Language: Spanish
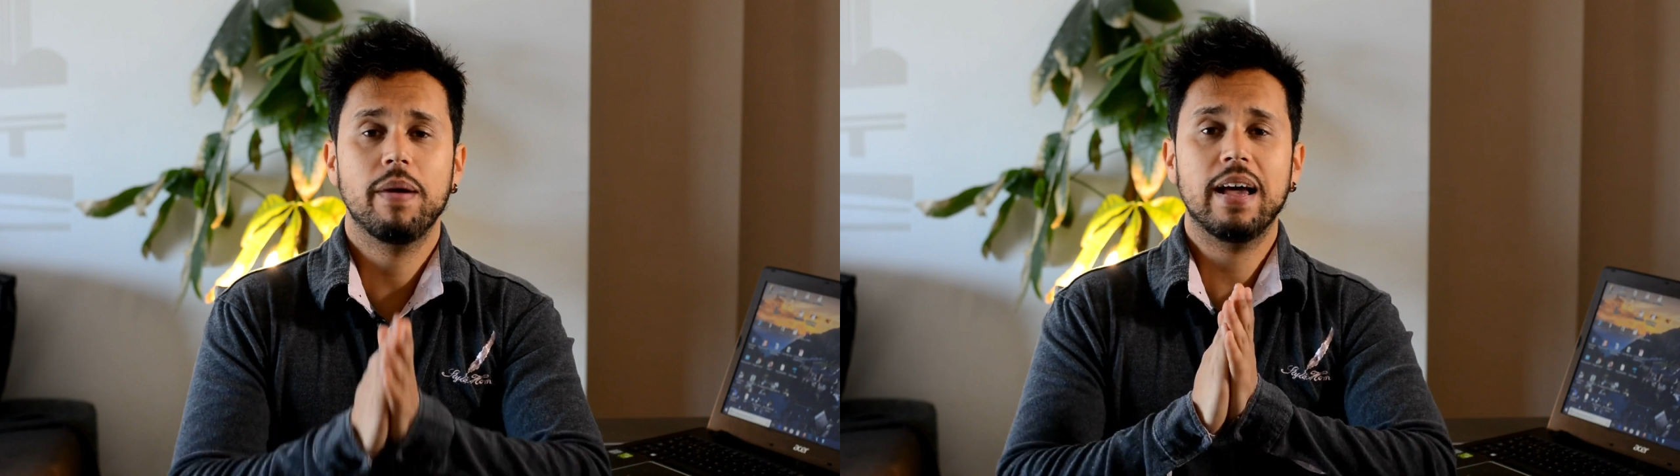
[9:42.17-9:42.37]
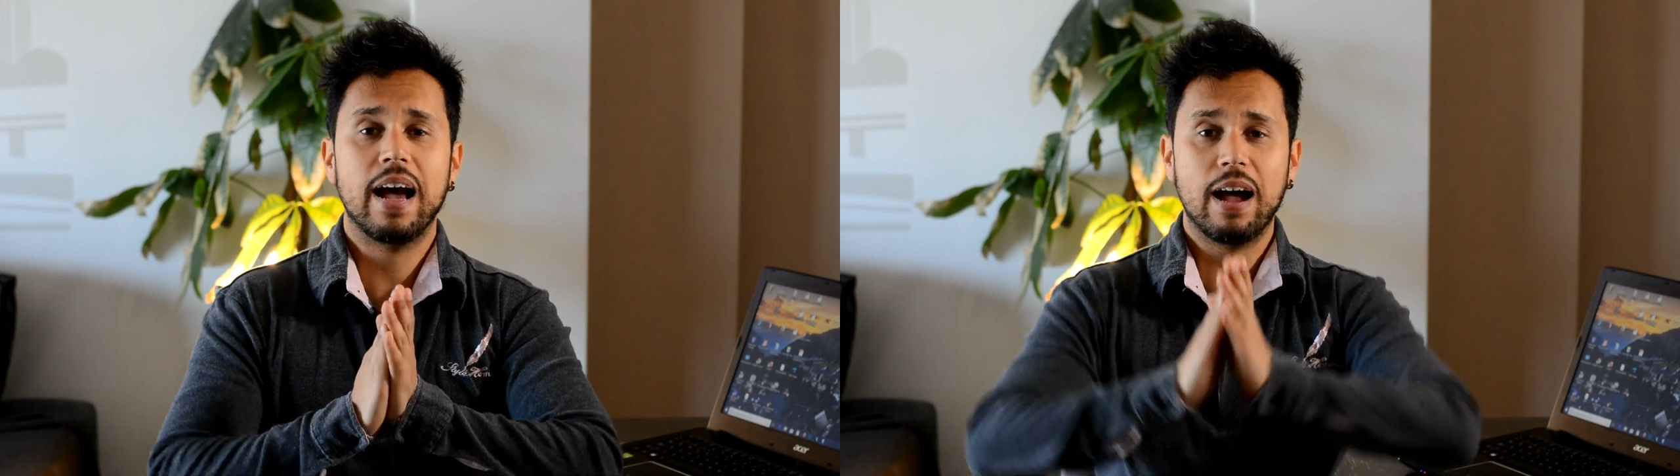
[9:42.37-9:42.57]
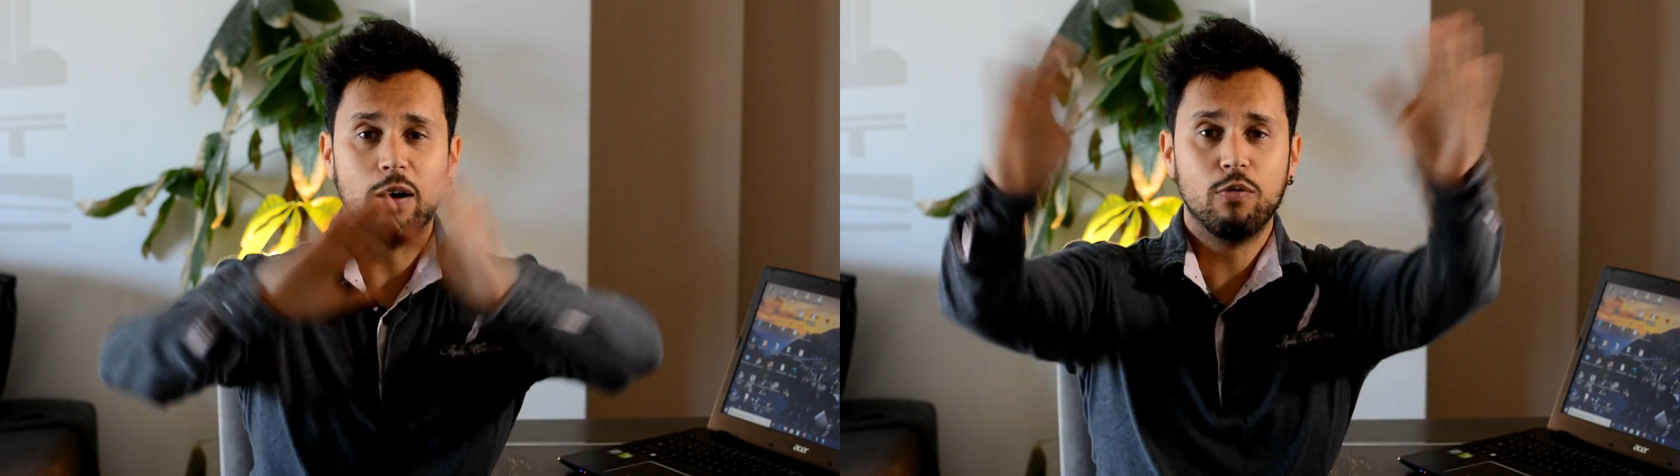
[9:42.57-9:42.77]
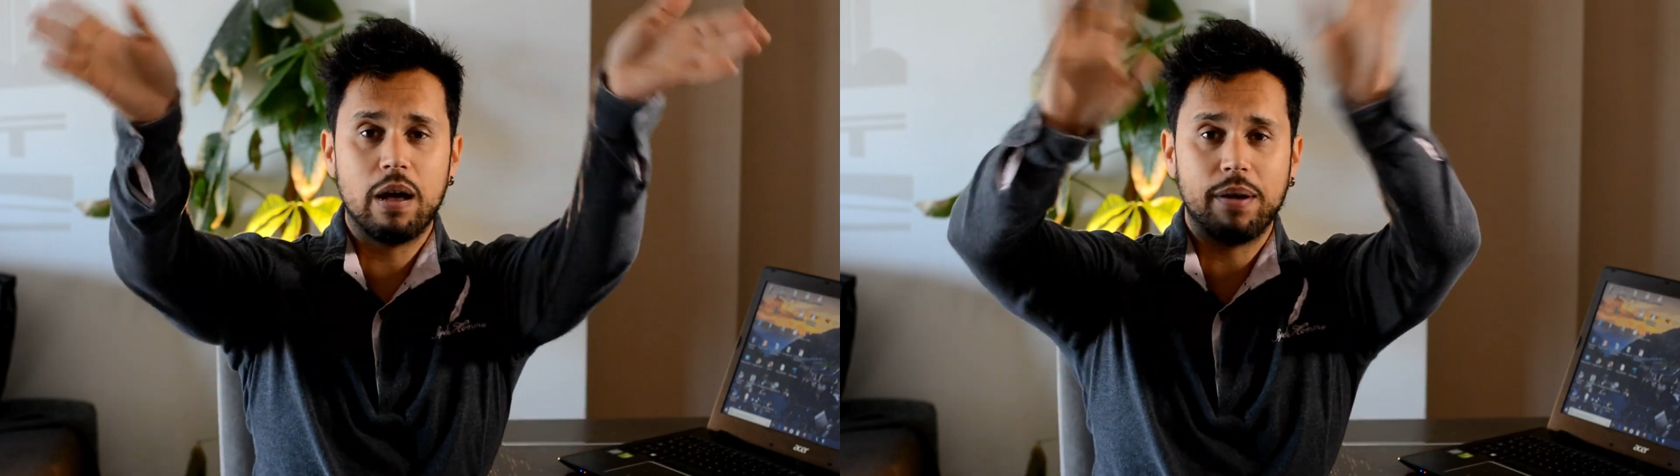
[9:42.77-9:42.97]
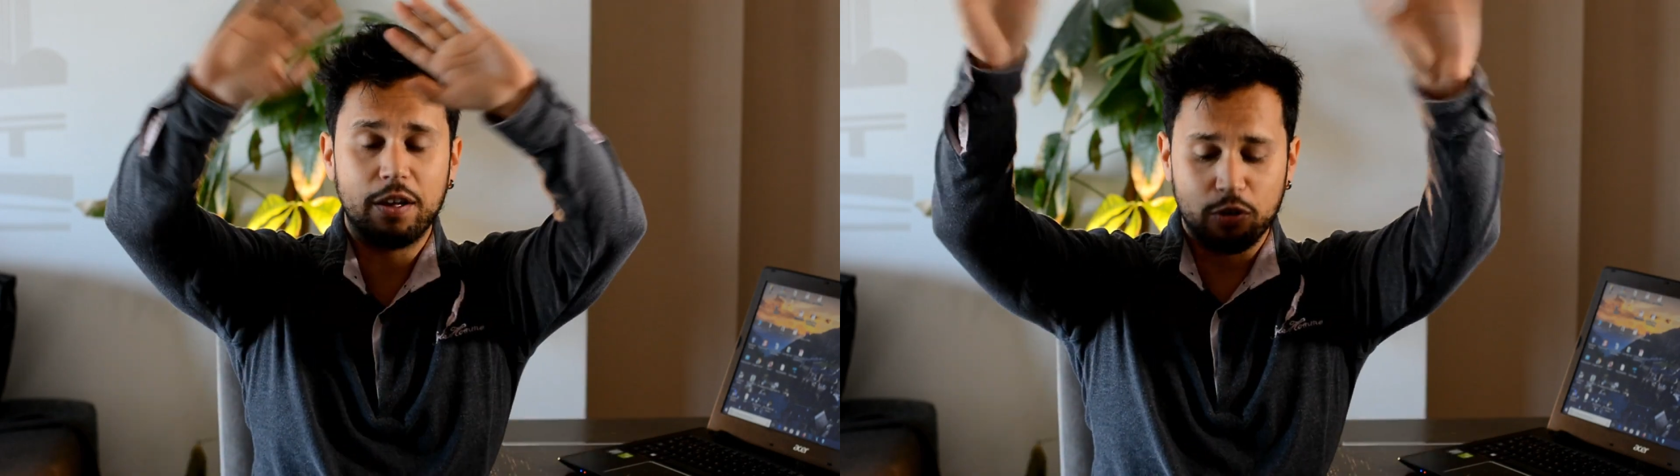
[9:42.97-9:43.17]
Venga, un
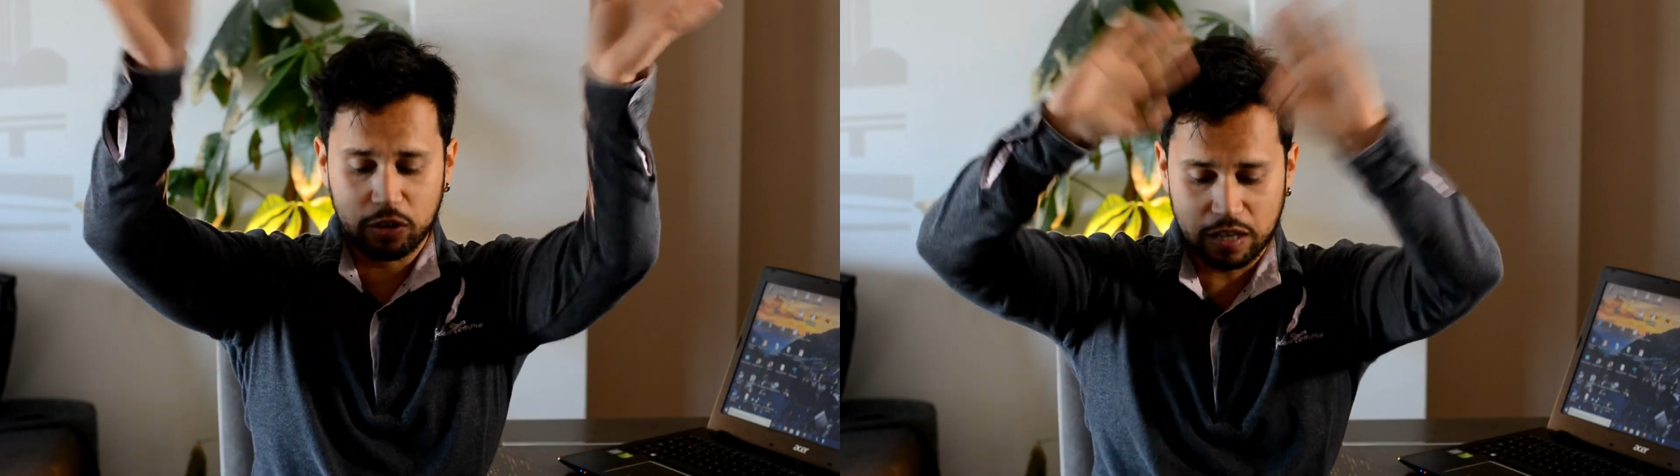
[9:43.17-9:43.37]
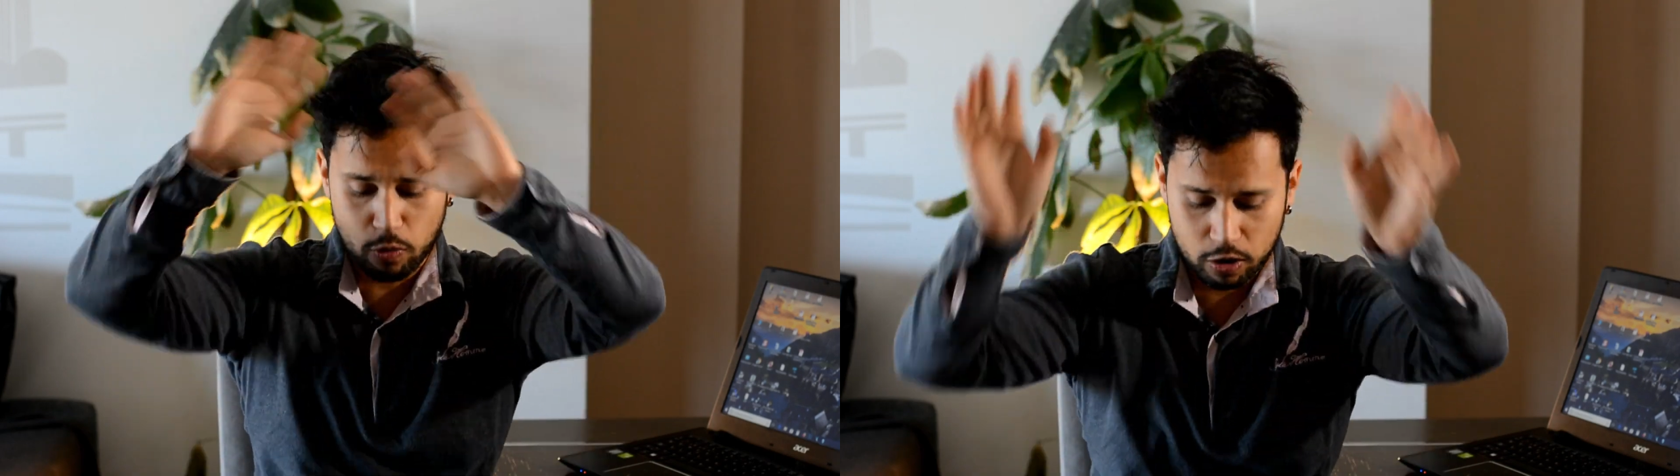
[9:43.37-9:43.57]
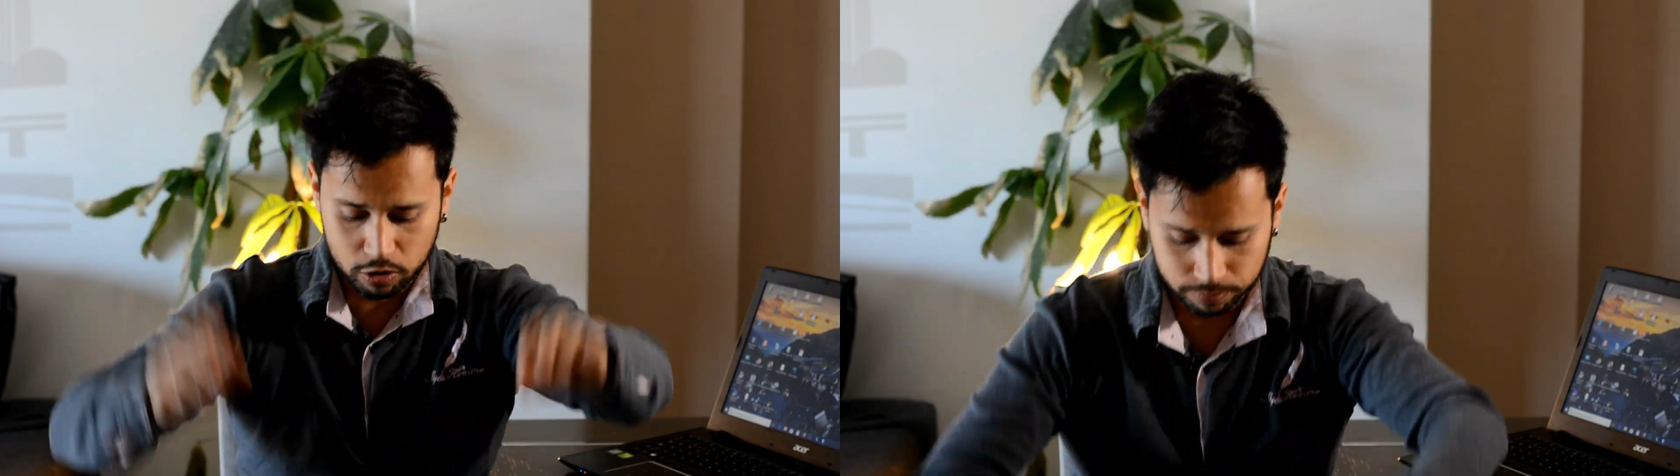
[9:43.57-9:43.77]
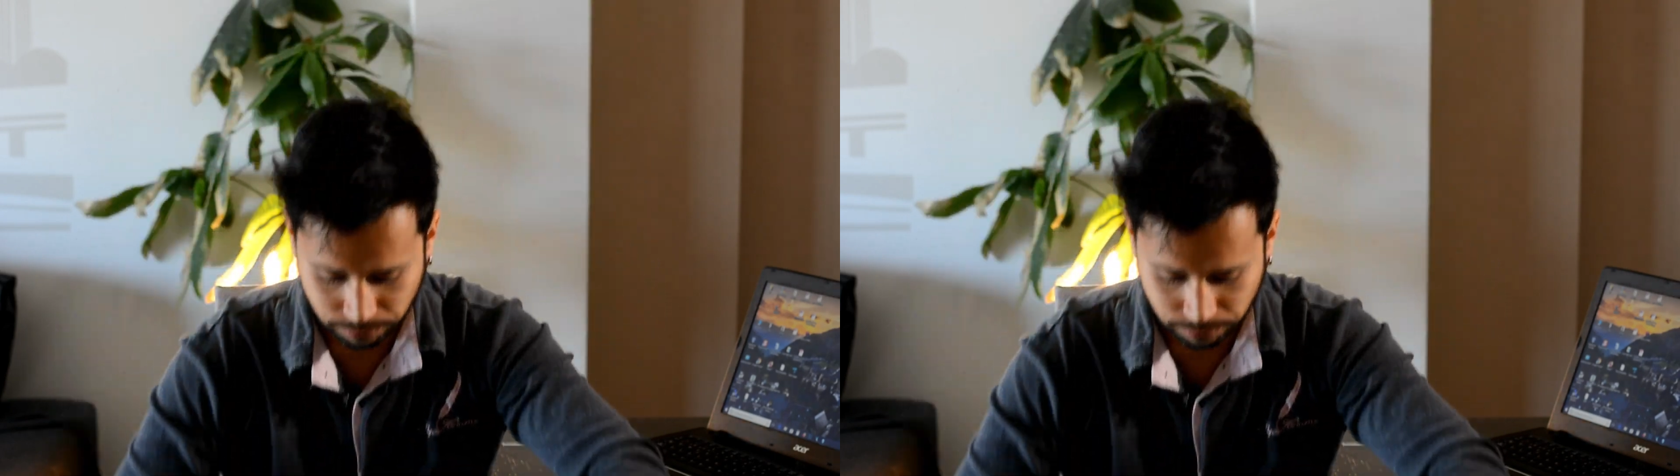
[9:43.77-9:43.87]
abrazo, hasta luego.